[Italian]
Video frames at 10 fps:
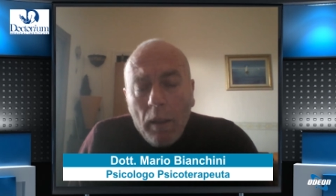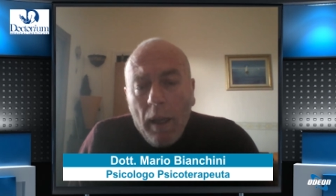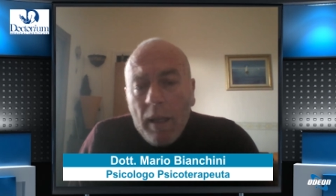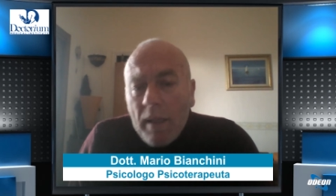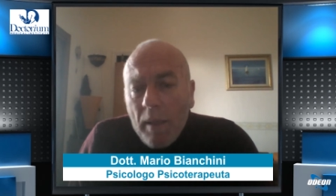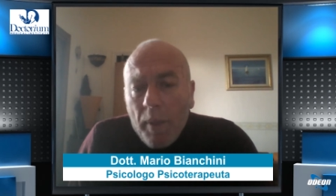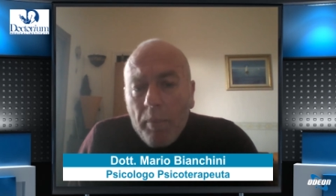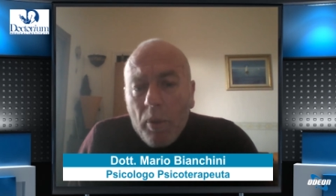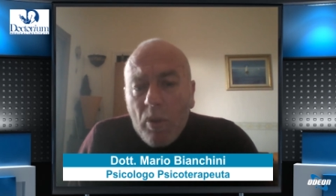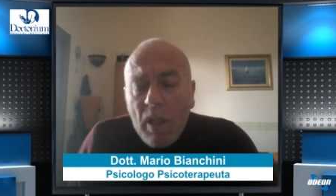è sempre
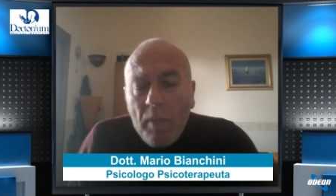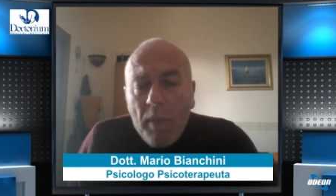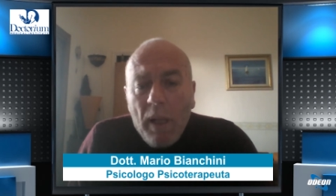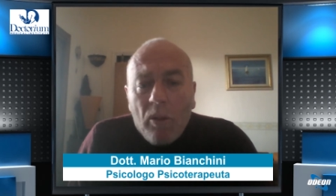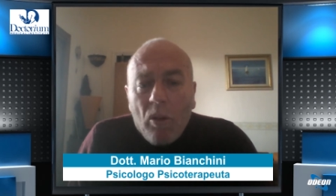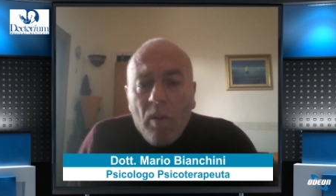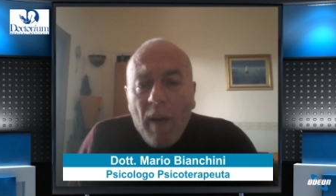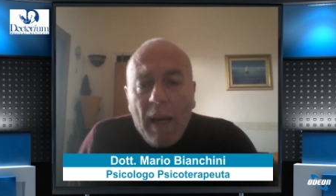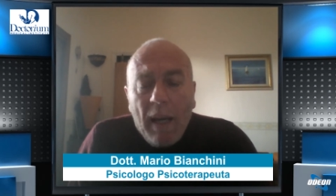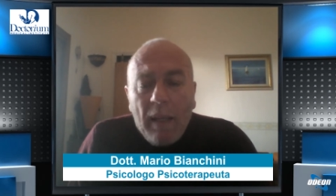possibile
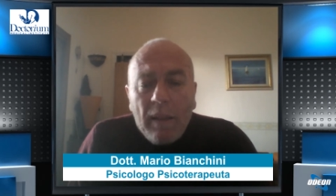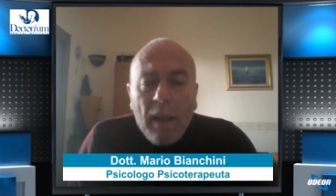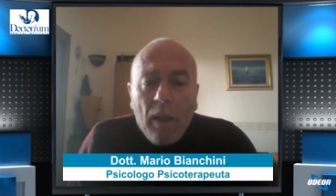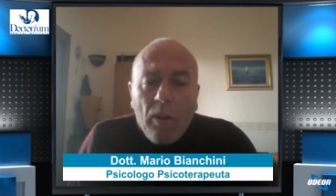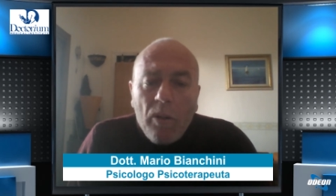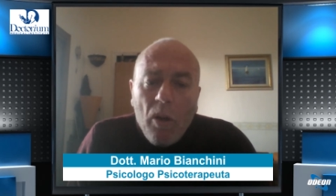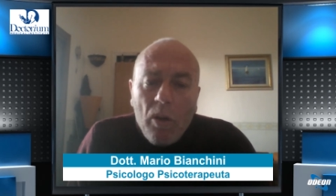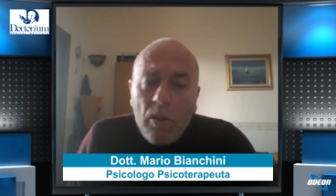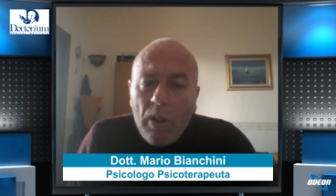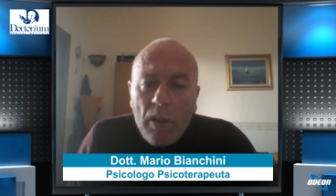trovare all'interno di
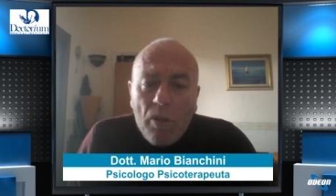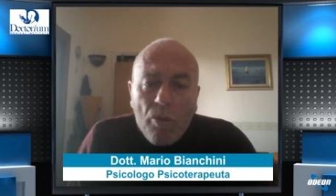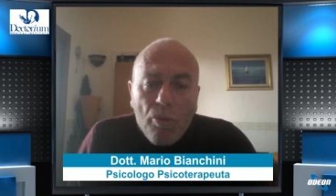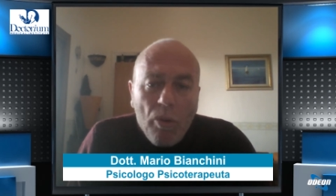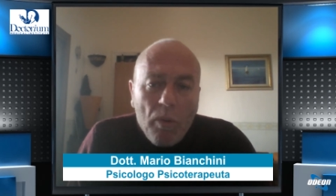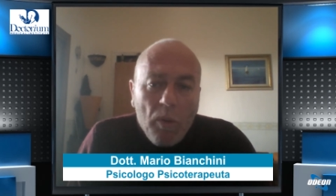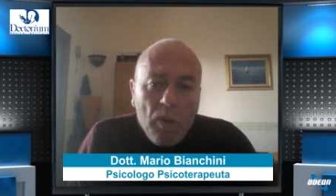ogni disturbo,